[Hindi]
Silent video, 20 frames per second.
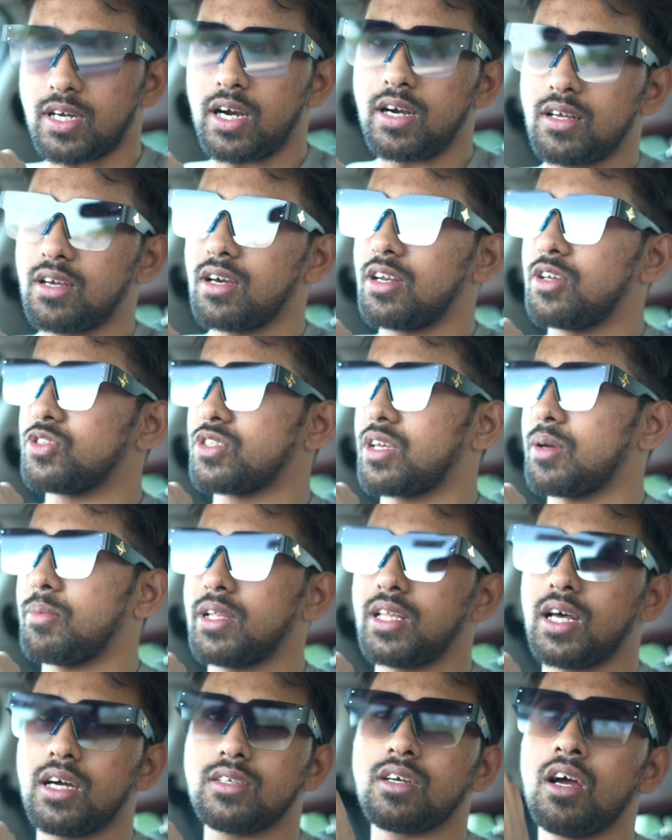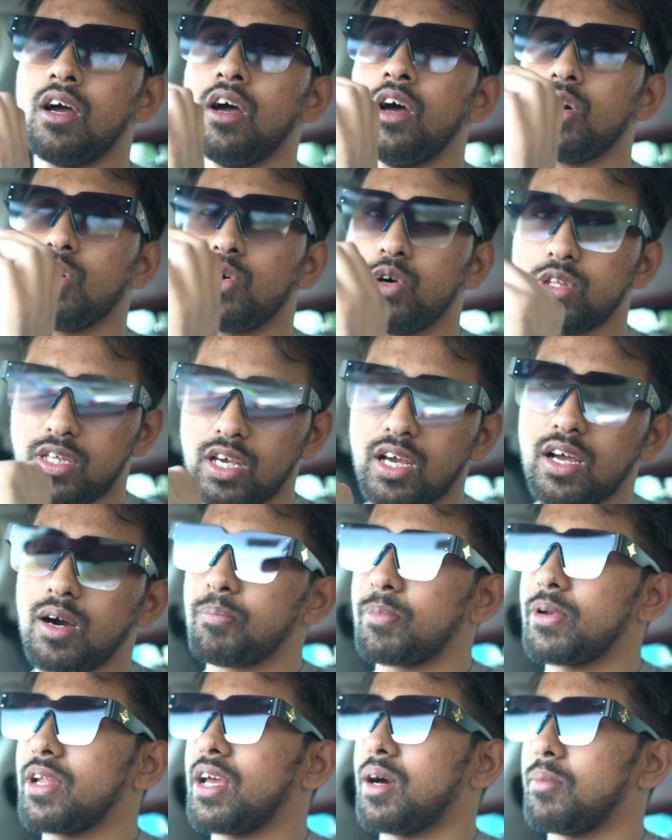स्टार्ट करी उसके बाद आज खुद की
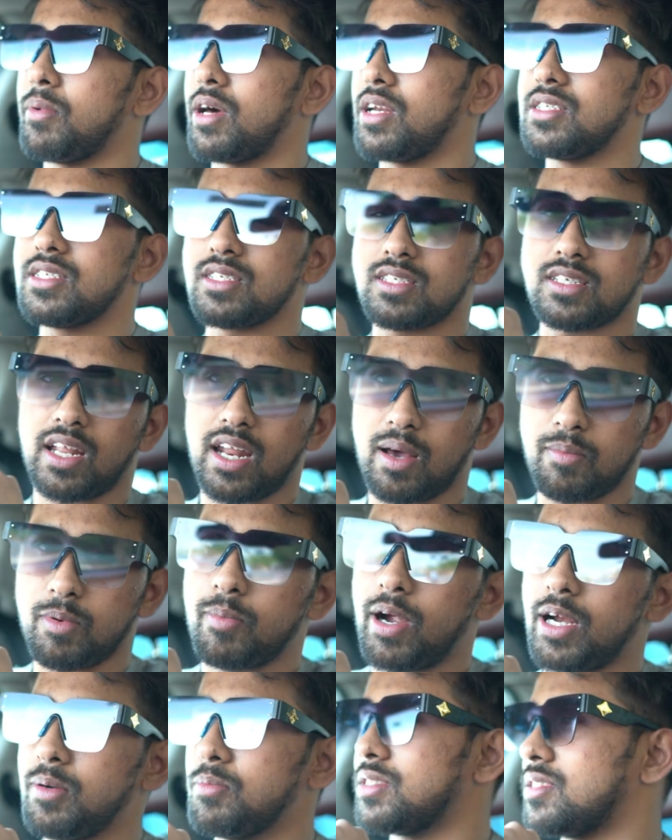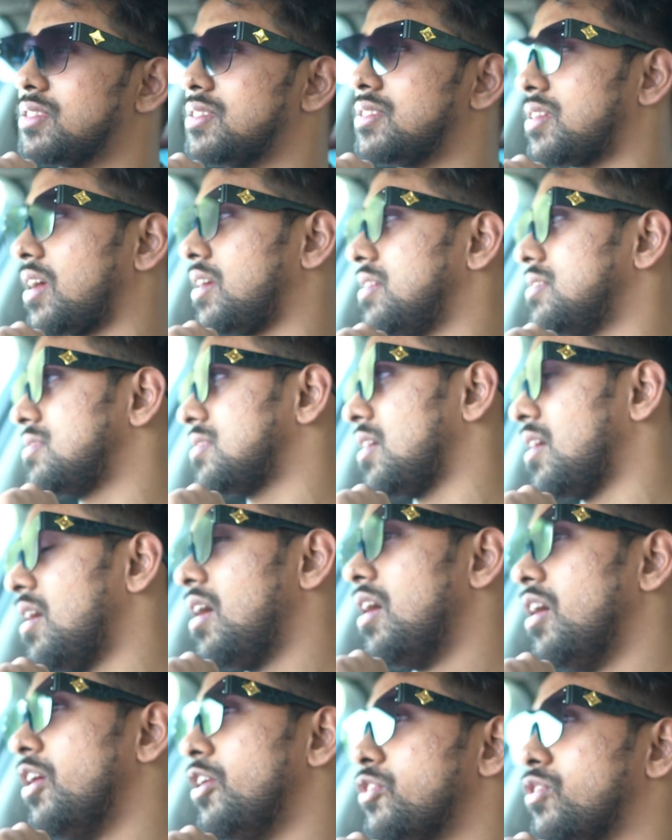कंपनी है हमारी जिसका नाम है माइंड मसल साइंस
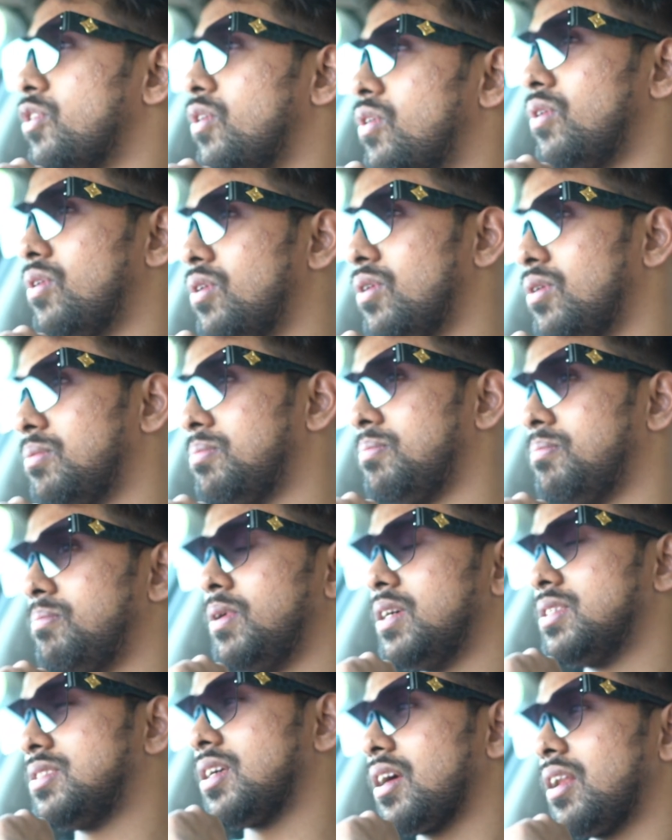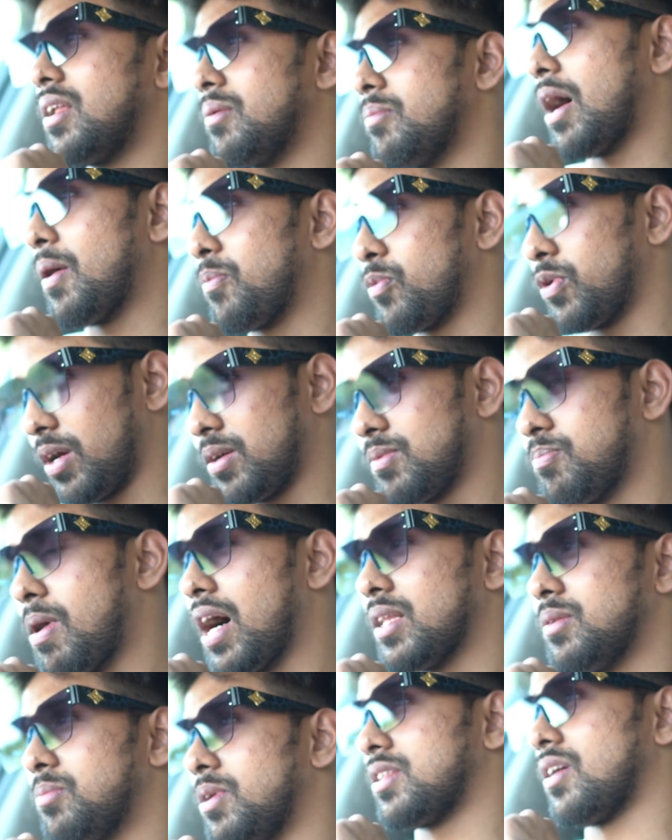तो बेसिकली मैं आपको एक
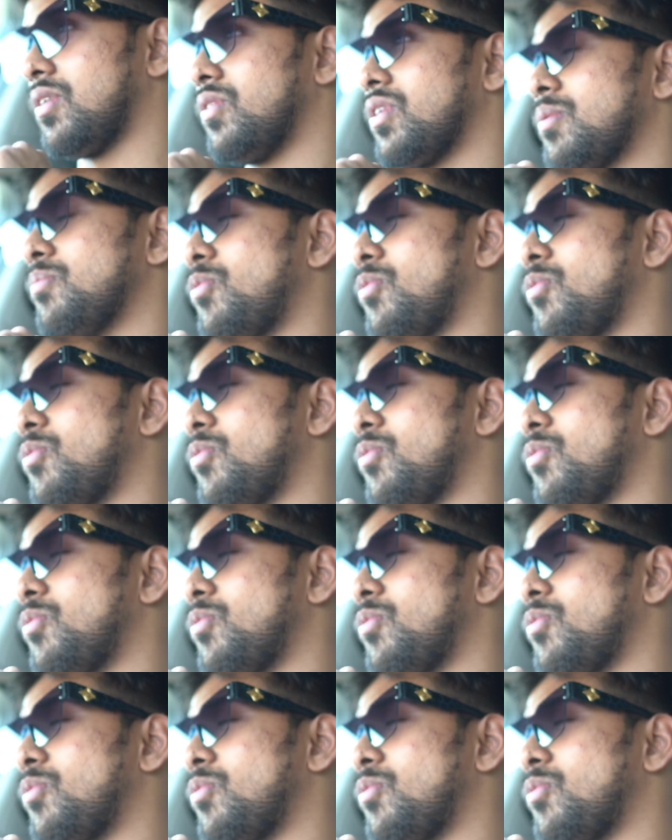बात बताऊँ कि